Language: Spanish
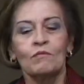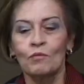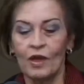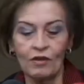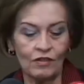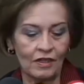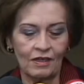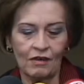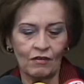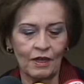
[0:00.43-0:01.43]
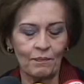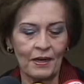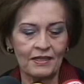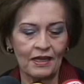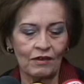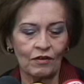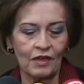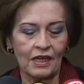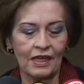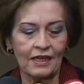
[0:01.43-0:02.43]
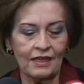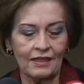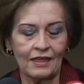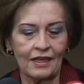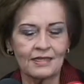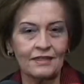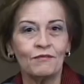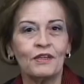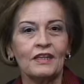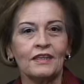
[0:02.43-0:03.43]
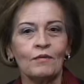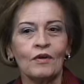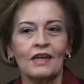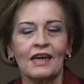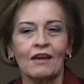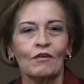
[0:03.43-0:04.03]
Bueno, lo que, lo que es definitivo que la